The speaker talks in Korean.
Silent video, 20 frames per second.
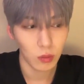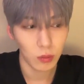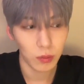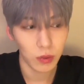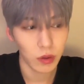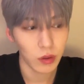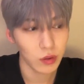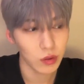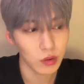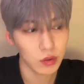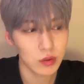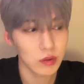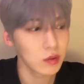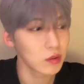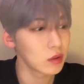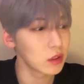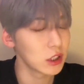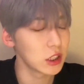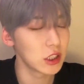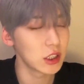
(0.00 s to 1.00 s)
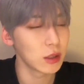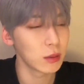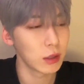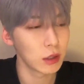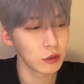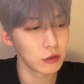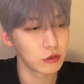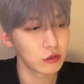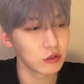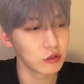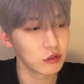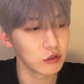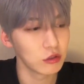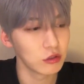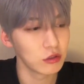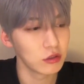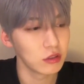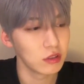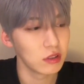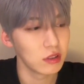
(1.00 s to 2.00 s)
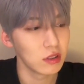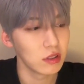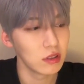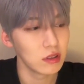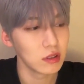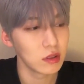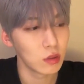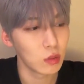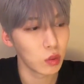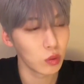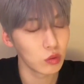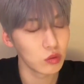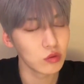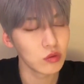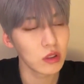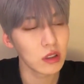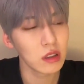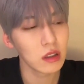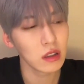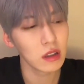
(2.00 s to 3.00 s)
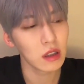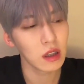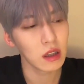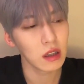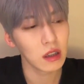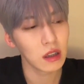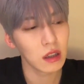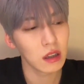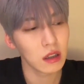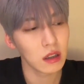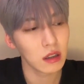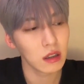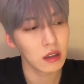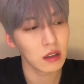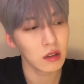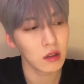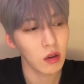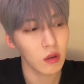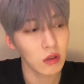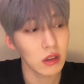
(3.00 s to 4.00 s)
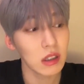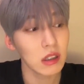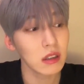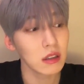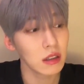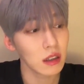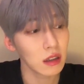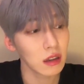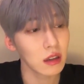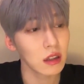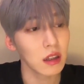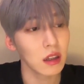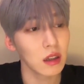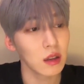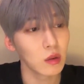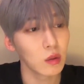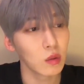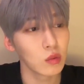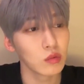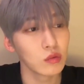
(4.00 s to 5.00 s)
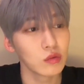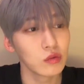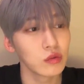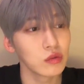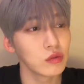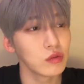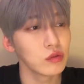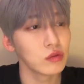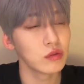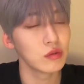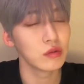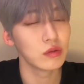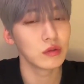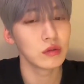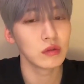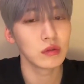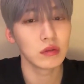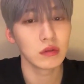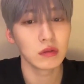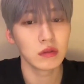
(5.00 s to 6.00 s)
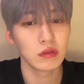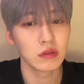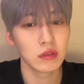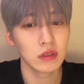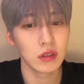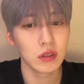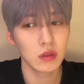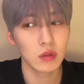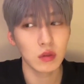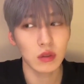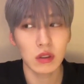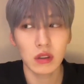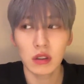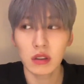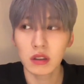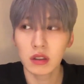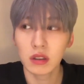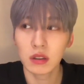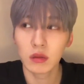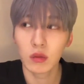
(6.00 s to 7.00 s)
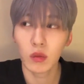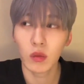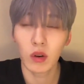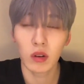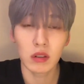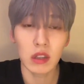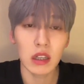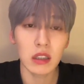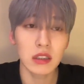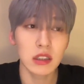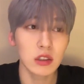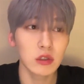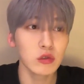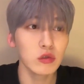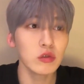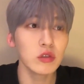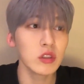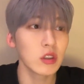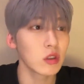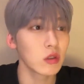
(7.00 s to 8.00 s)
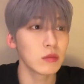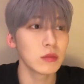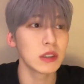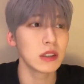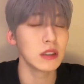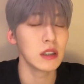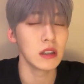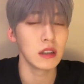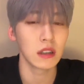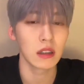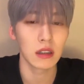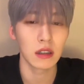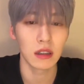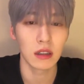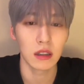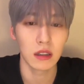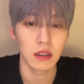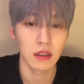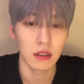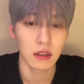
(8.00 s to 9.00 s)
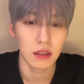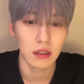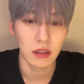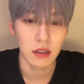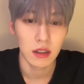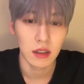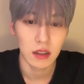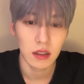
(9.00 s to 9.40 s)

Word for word: 오빠였던 적은 진짜 많고 동주한테 형이긴 한데 동주 시온이랑은 워낙 친구처럼 지내니까